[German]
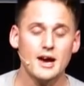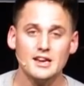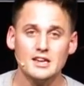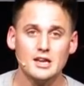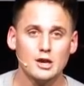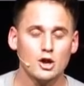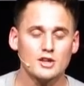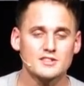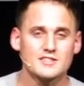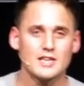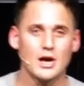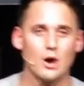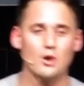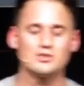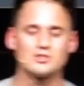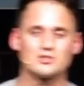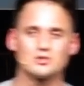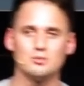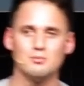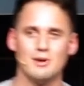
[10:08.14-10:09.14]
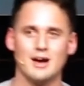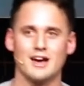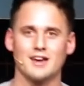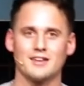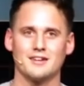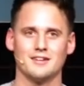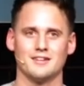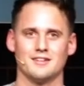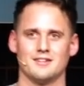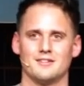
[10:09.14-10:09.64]
an, die Glotze
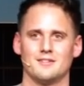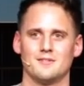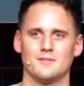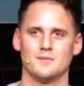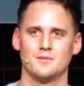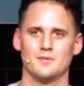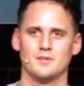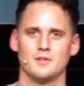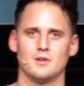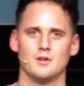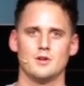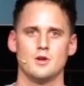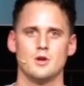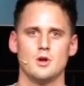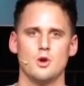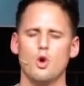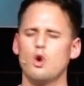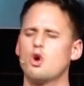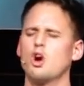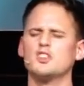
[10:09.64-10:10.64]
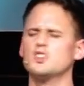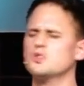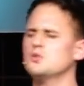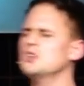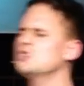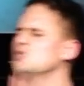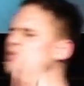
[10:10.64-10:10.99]
auszumachen. Oh Gott, ich würde